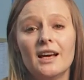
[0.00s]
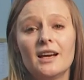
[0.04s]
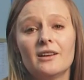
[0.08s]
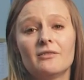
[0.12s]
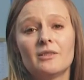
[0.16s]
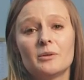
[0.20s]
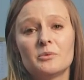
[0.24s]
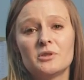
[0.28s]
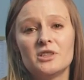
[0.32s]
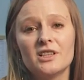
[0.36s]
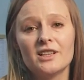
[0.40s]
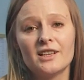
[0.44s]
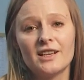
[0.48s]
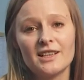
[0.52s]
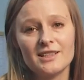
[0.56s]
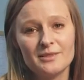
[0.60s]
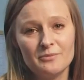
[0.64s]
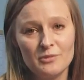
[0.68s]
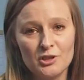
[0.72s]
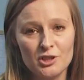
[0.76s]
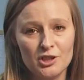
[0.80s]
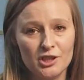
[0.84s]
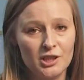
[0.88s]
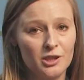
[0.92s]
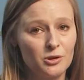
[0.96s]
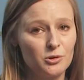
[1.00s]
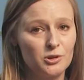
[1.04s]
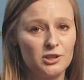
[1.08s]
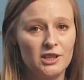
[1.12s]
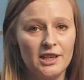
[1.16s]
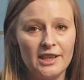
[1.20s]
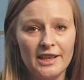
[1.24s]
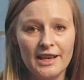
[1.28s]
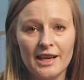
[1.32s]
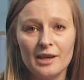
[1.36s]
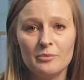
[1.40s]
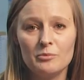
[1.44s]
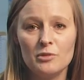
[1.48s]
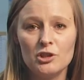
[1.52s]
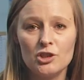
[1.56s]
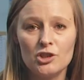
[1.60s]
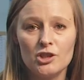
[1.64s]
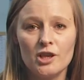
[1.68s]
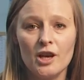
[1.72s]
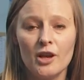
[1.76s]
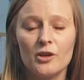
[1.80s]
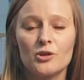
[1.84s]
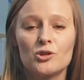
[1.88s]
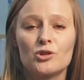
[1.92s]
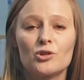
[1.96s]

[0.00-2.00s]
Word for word: Вообще, космические кутилье обещают,